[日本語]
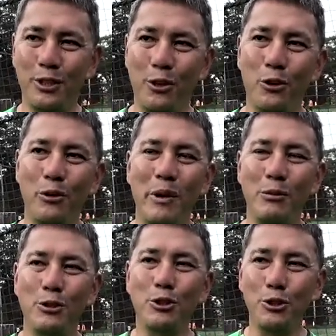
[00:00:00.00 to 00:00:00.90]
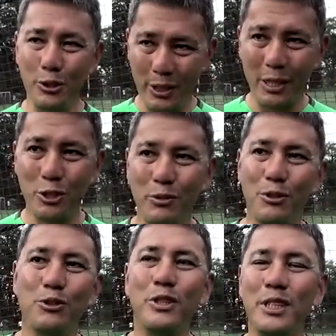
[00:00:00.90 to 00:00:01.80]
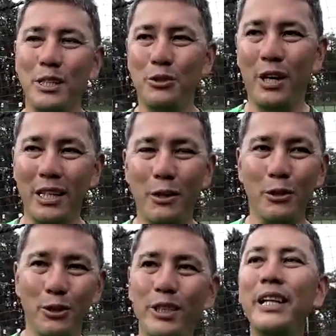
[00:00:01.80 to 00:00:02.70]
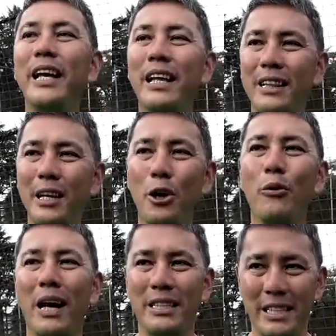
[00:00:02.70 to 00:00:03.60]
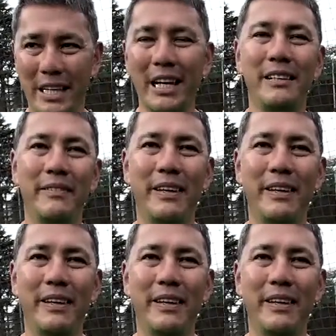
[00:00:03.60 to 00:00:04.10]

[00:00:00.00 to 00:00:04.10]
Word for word: 局面を作って守備の強い選手を肩に寄せてやって今日はあっちに入る、